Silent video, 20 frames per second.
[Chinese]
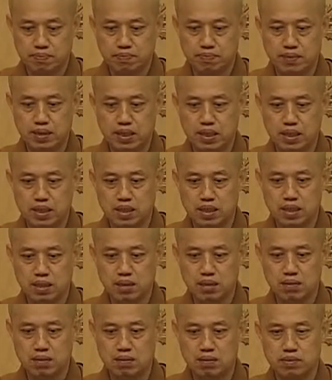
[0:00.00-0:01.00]
那
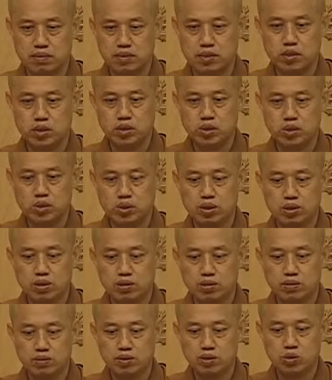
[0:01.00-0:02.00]
个，
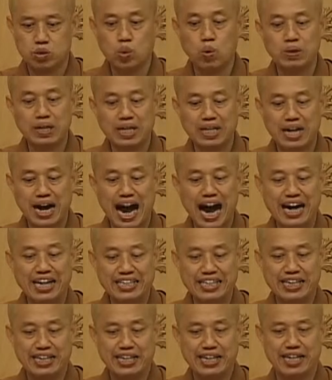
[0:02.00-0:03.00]
做那个行
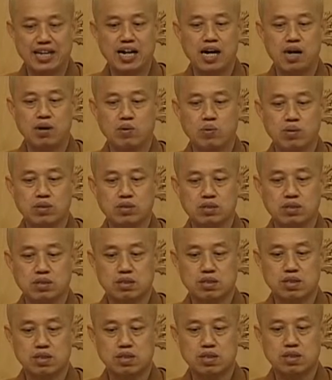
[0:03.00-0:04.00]
业也好，或是
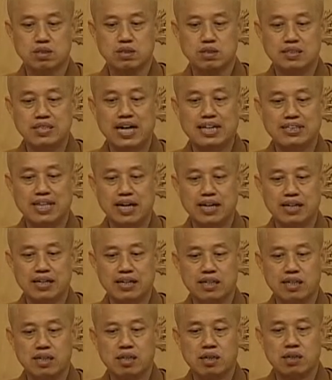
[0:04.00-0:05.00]
让他
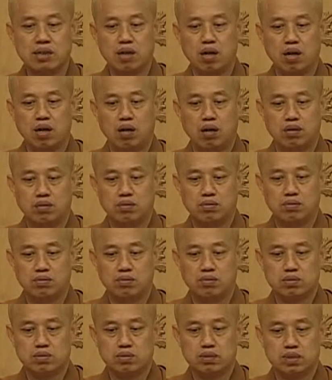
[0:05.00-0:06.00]
呢，啊，
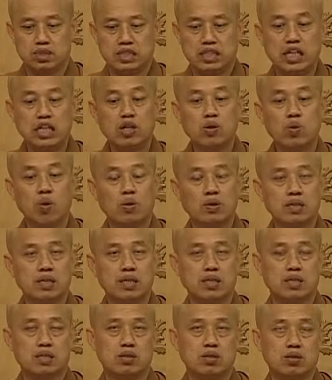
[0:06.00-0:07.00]
听我
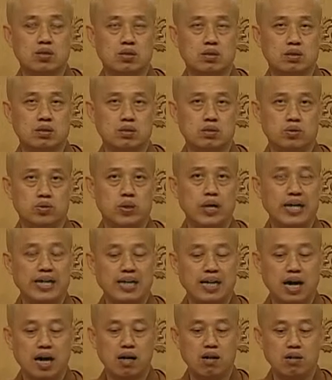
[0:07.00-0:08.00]
的劝
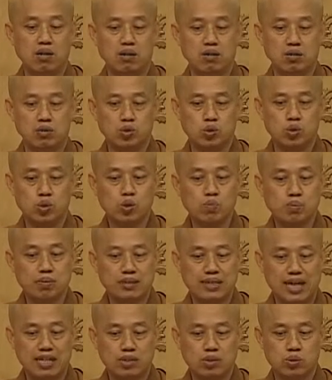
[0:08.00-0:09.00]
告，出不
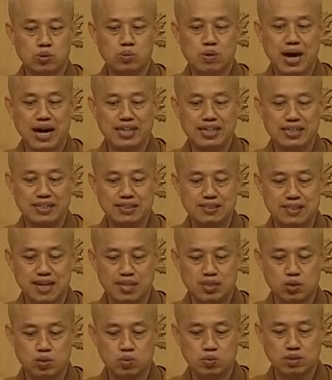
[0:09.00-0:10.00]
善处，安利
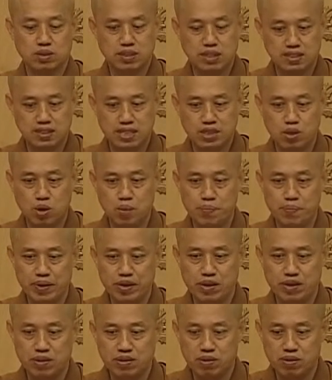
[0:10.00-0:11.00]
善处，这些都没
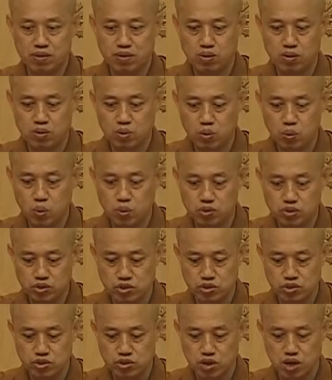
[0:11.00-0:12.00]
有过
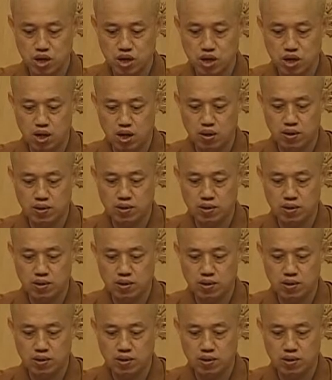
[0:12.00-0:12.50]
失啊。